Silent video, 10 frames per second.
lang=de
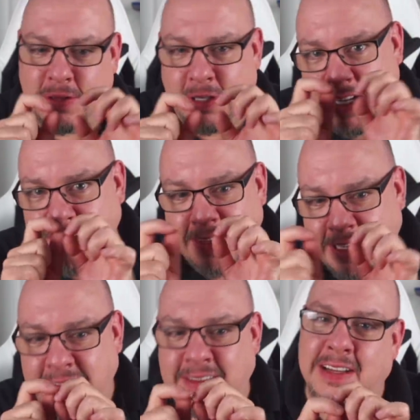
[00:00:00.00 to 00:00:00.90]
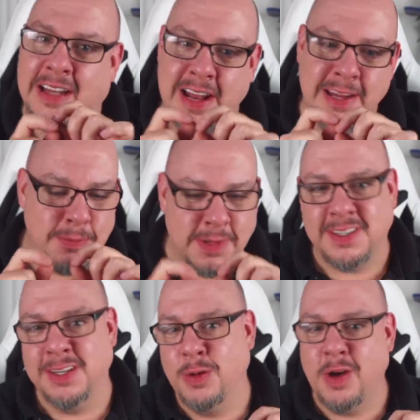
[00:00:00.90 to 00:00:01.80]
ein klitzeklitzekleines
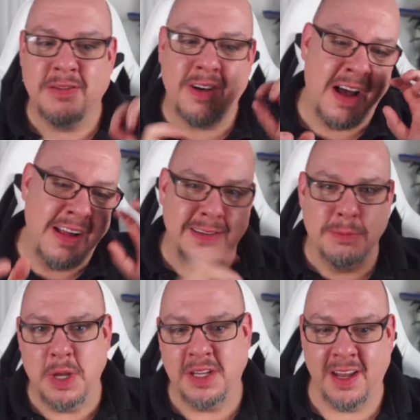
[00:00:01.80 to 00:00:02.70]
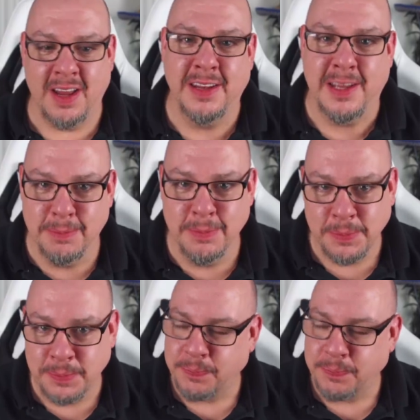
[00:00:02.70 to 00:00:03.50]
bisschen höher war als ein Meter daneben.